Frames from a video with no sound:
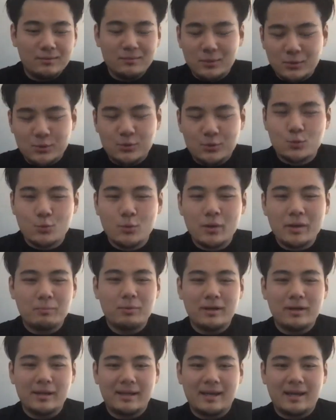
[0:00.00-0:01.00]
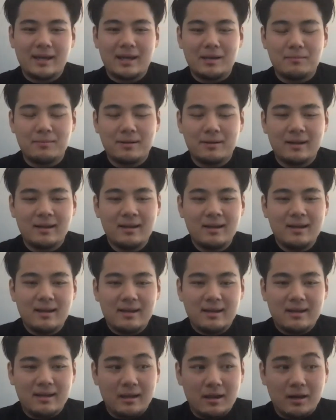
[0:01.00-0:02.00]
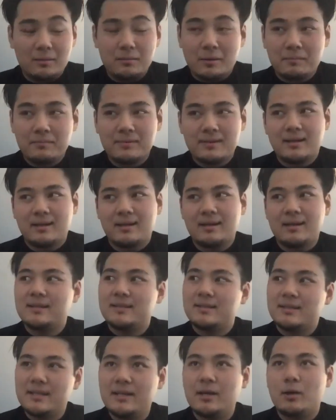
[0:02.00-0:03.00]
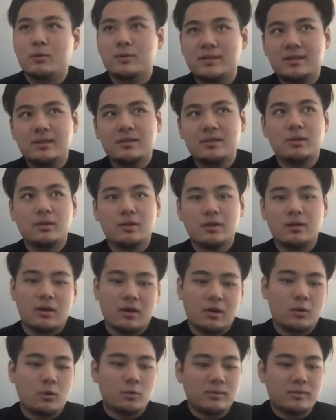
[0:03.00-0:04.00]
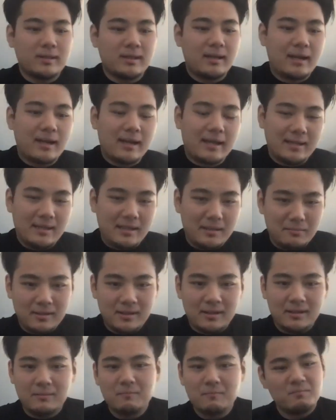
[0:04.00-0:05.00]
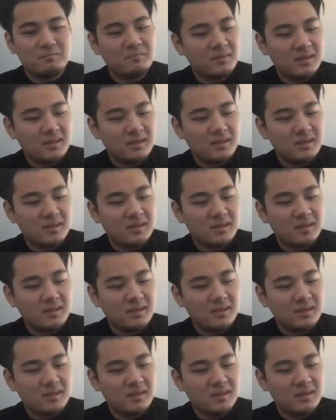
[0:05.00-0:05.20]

jouer pour les Carabins. Et en même temps, tu il y a aussi un côté académique.